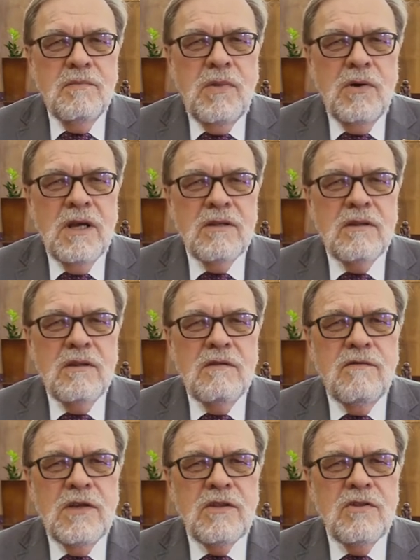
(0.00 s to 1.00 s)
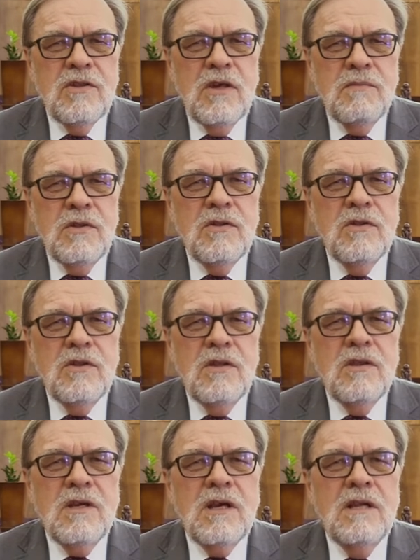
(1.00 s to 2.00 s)
Ponad 25
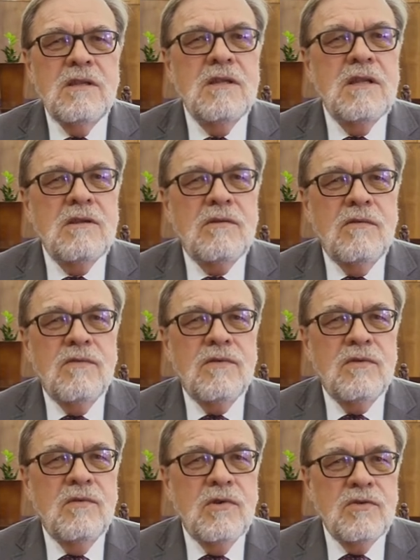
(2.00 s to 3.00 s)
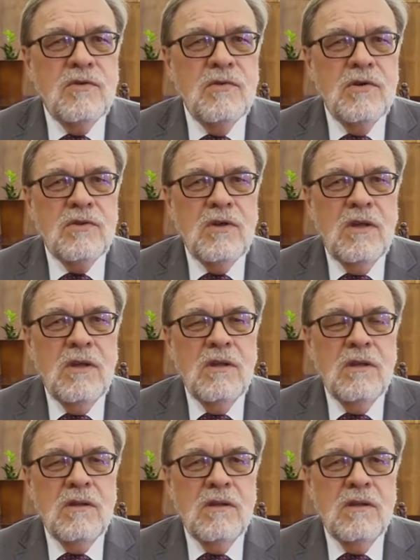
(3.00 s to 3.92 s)
tysięcy kandydatów zgłosiło się